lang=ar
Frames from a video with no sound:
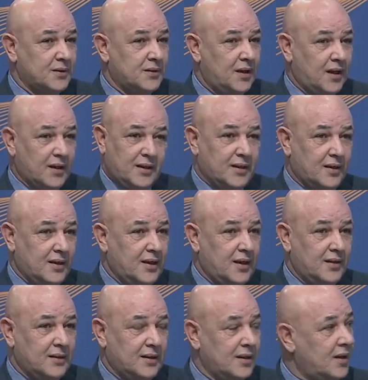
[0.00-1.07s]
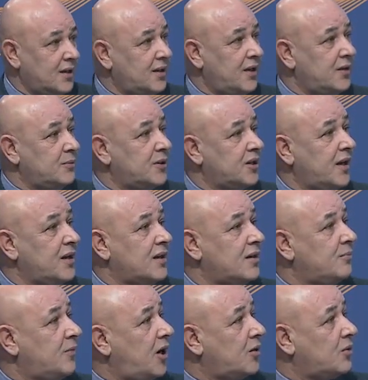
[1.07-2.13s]
حقيقه يعني لان من غير
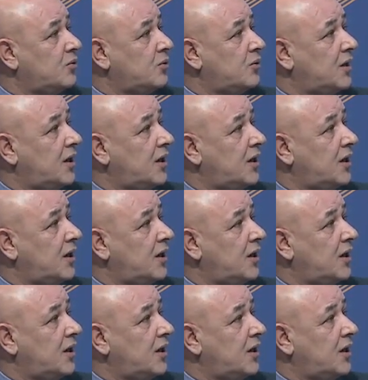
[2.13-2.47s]
المعقول